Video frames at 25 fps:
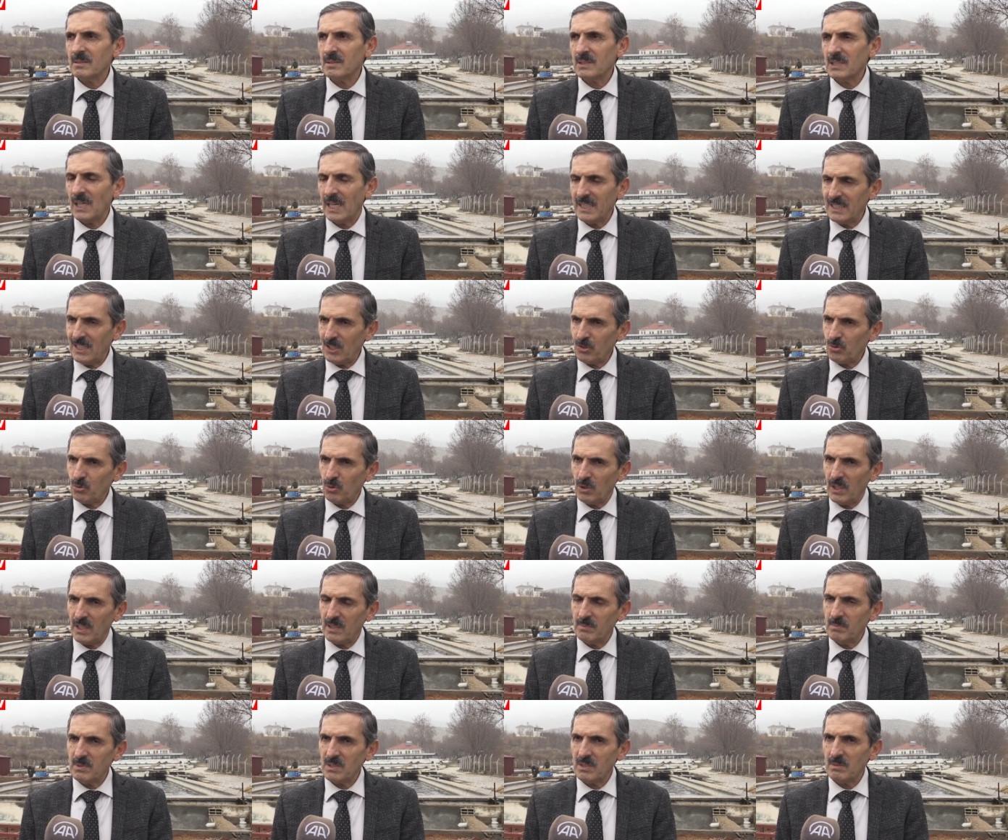Kaynak
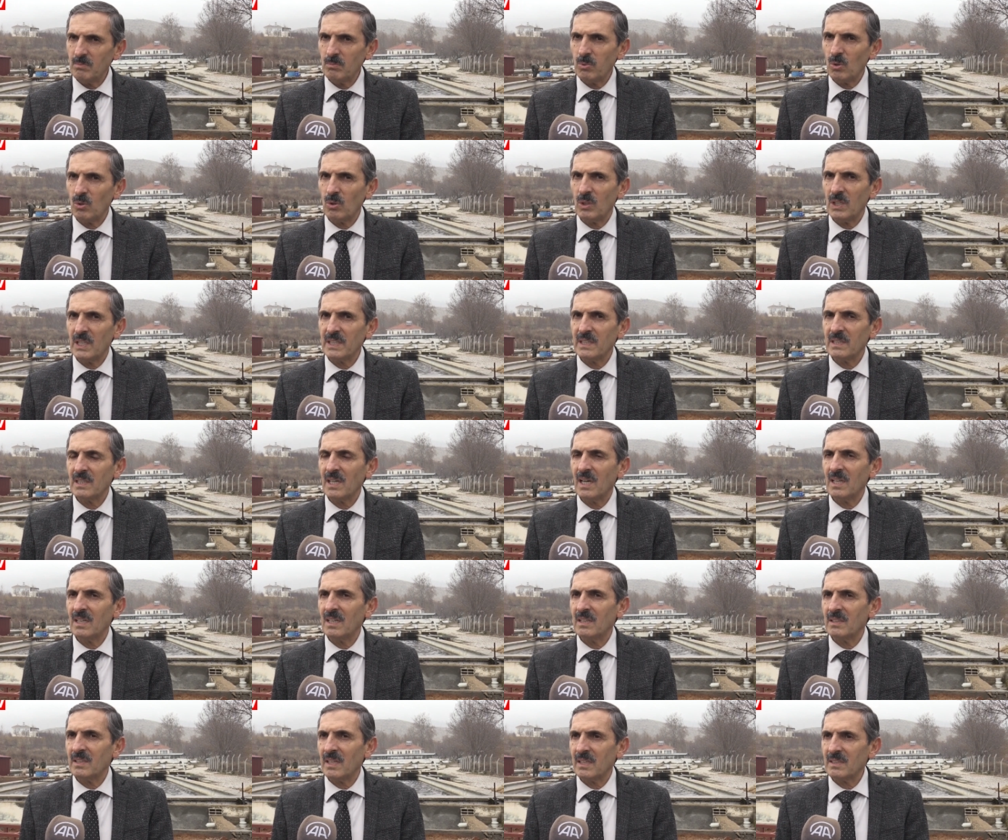sularımızın bol olan
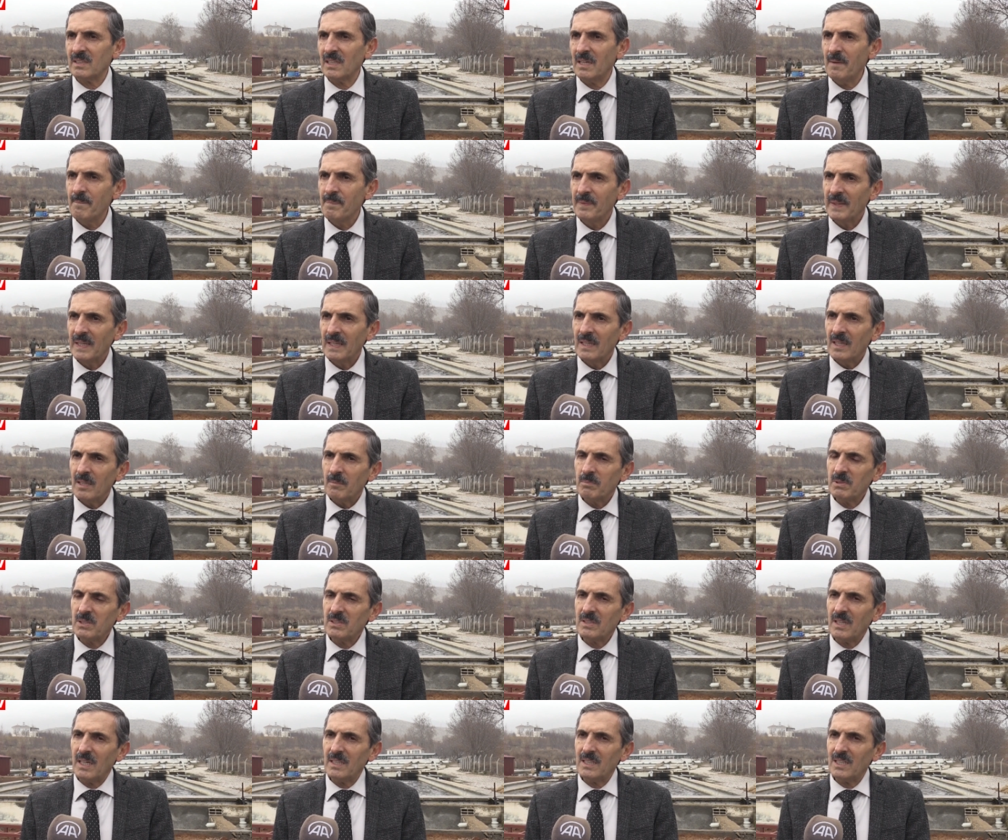alanlarda
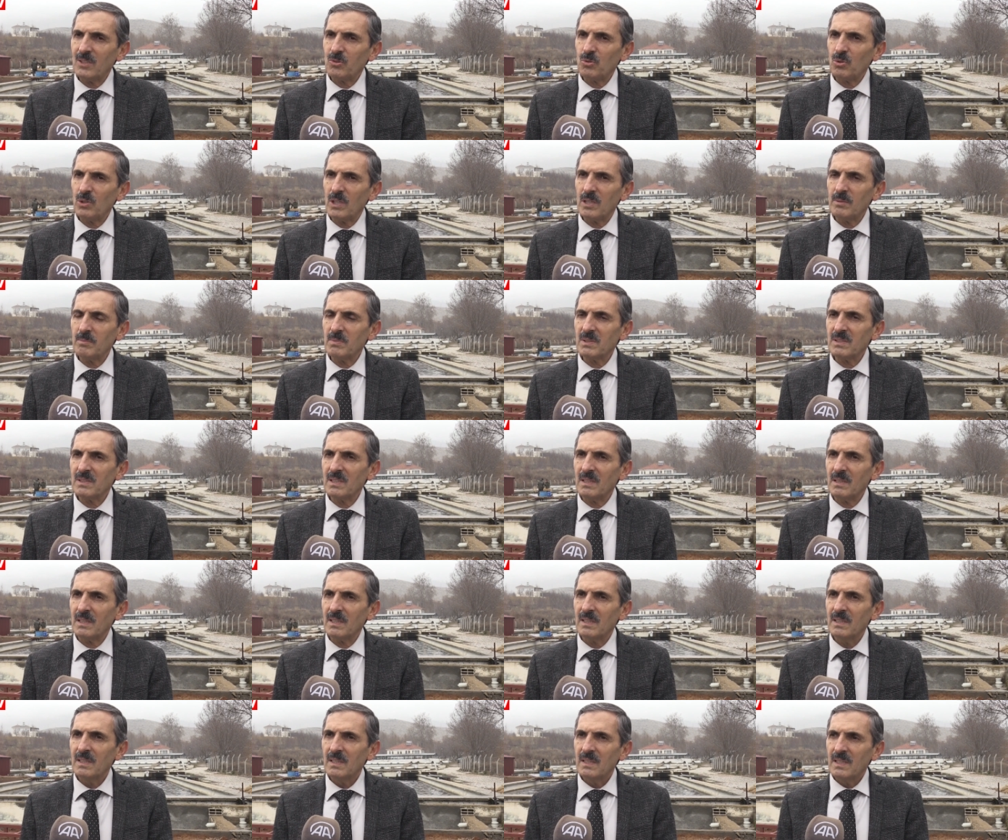biz kaynak
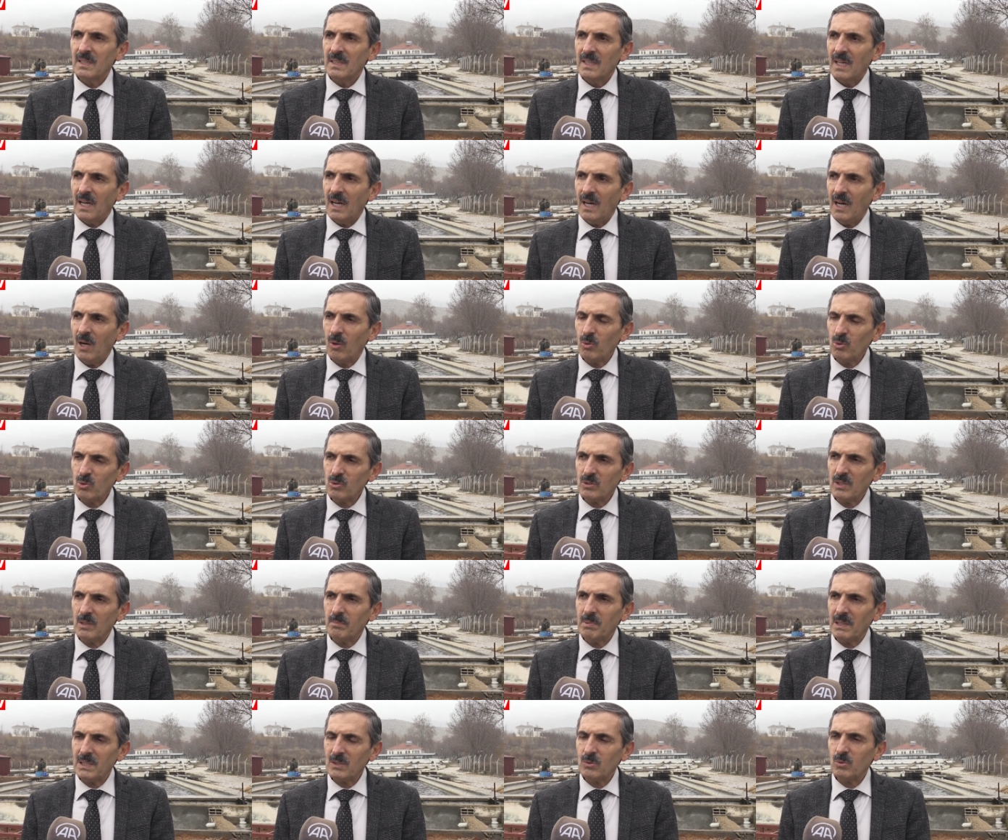sularımızda
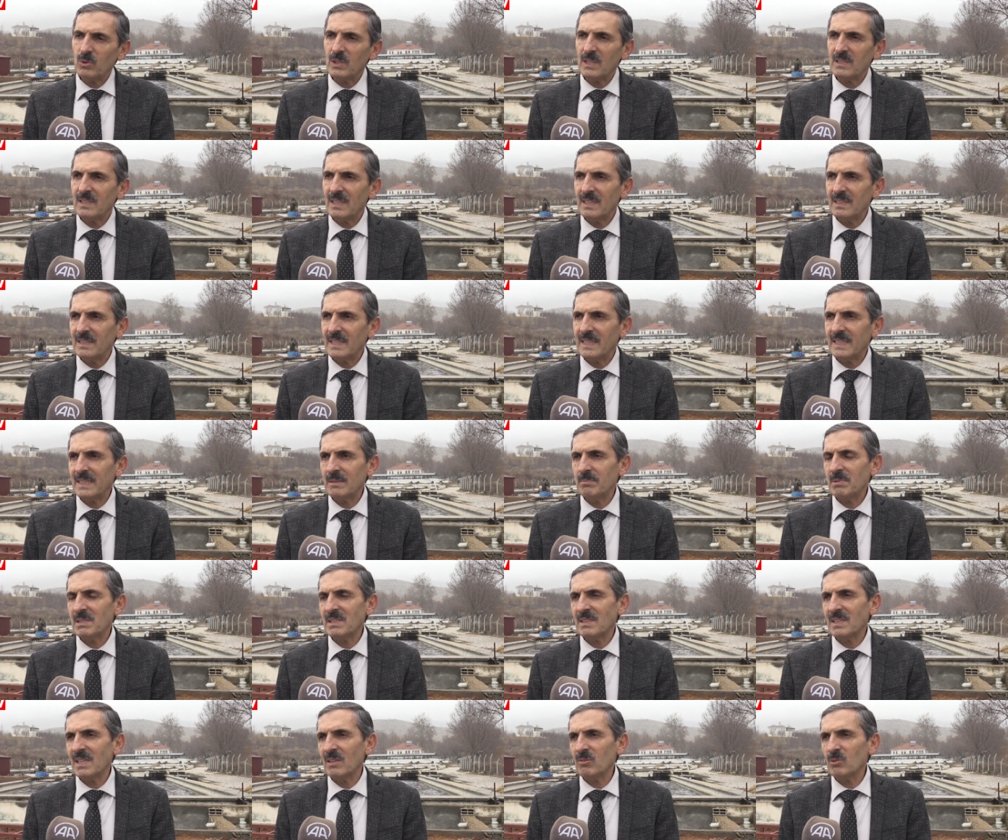havuzda balık üretenleri
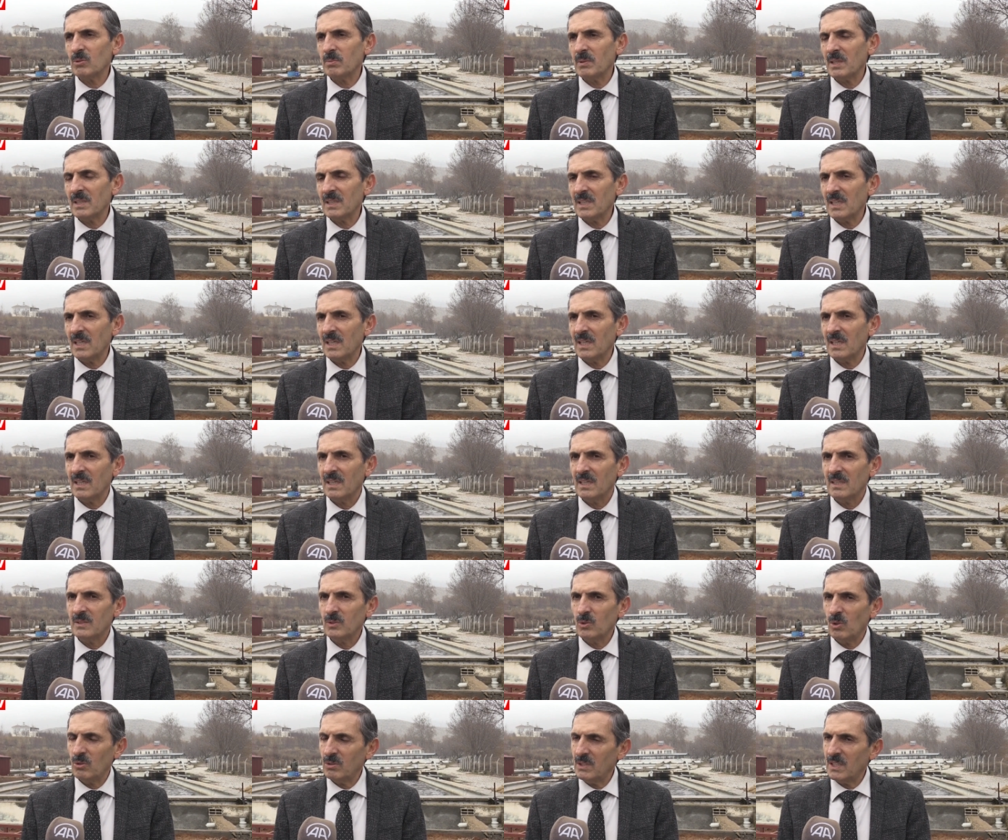biz yavru balığa
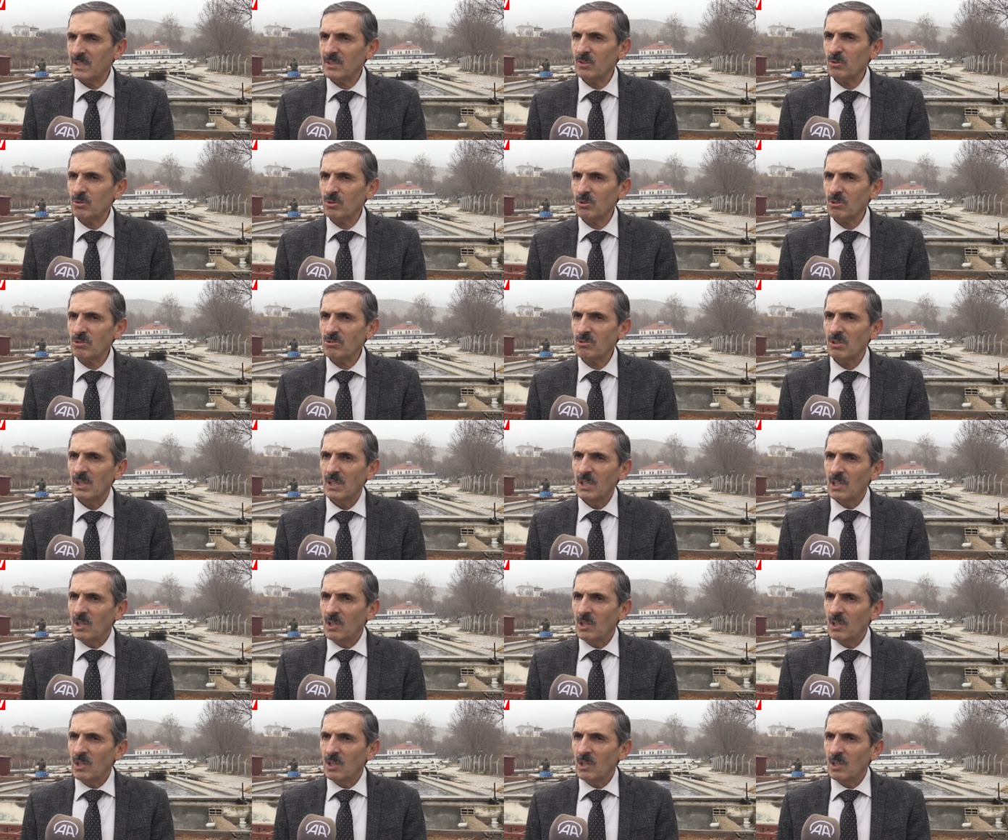yönlendiriyoruz.